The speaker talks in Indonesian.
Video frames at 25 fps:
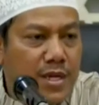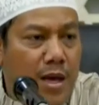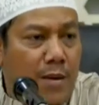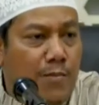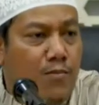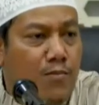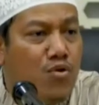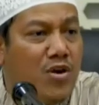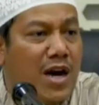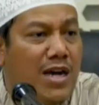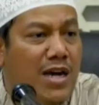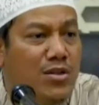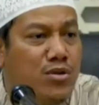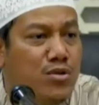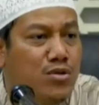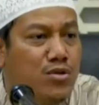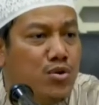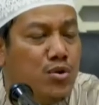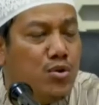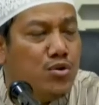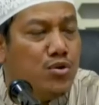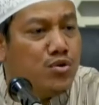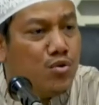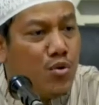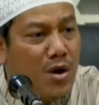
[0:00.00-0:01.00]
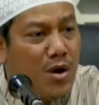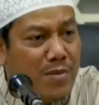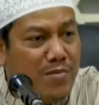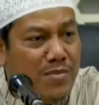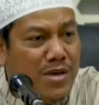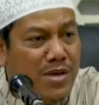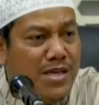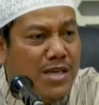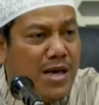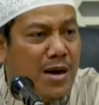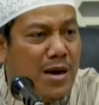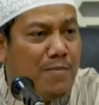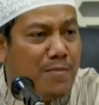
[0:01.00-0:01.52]
Bukan justru
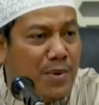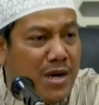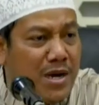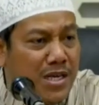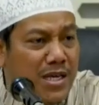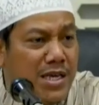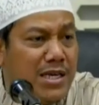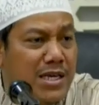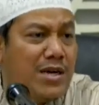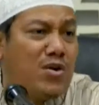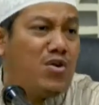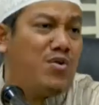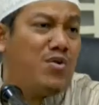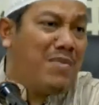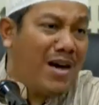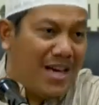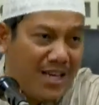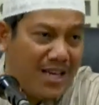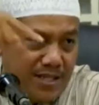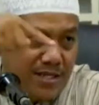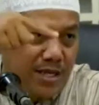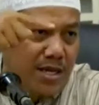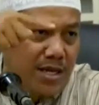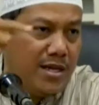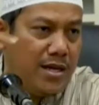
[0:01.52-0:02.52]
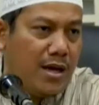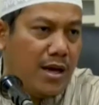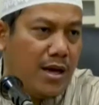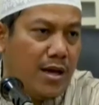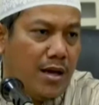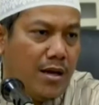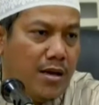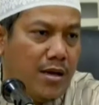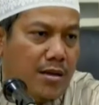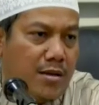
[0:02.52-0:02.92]
suami yang pergi ke rumah istrinya.